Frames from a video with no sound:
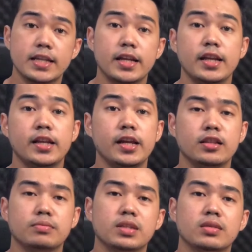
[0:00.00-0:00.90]
Nah, jadi di
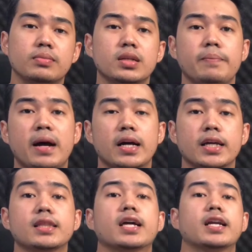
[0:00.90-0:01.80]
dia teman-teman
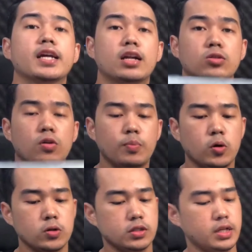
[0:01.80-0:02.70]
paket dari
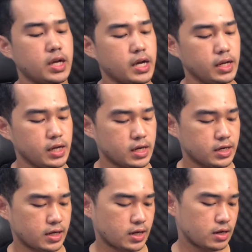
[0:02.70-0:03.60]
kantor pos. Nah, ini
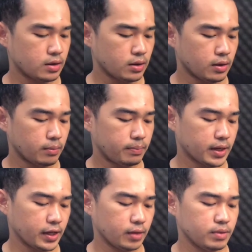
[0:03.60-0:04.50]
adalah
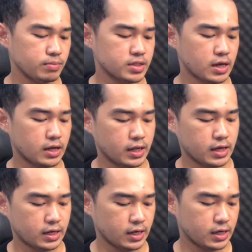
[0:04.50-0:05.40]
pengirimnya bisa
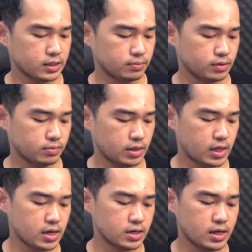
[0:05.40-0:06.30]
kalian lihat
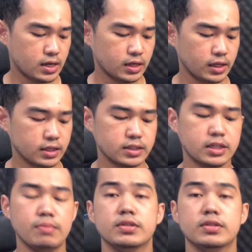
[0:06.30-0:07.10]
teman-teman ya dari